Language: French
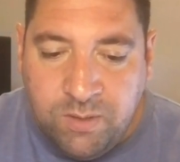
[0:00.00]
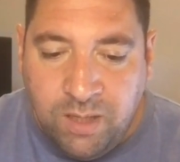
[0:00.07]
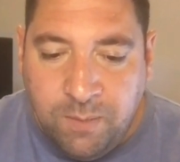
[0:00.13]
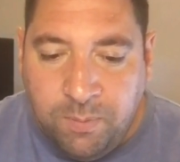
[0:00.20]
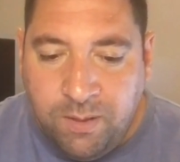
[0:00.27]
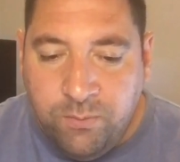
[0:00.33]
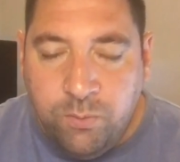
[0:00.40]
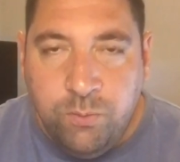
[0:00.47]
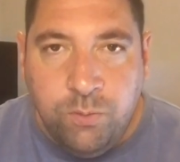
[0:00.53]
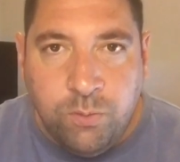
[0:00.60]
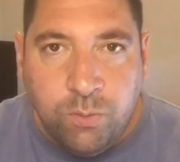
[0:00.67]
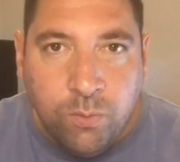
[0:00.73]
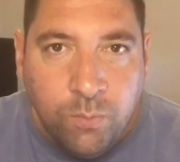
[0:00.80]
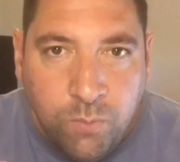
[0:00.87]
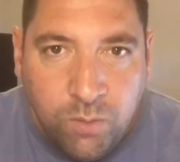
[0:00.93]
J'avais prévenu
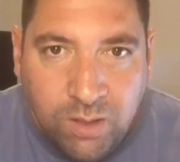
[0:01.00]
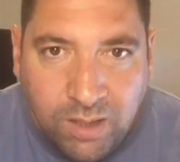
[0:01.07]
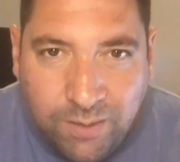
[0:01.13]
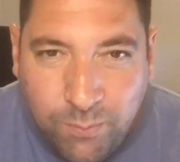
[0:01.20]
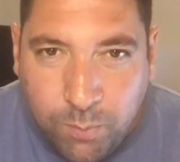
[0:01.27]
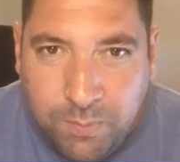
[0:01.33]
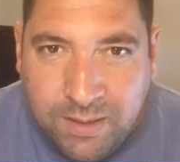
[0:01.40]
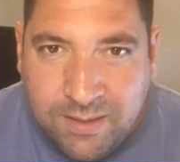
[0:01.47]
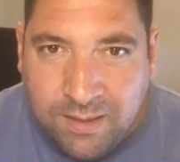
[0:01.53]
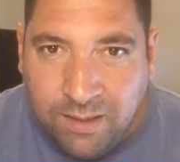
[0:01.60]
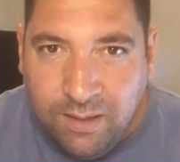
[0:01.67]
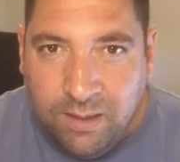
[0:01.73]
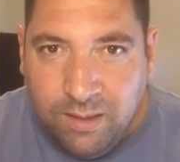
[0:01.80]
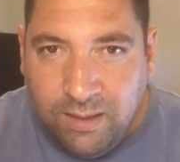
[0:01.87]
que modérer vos mises.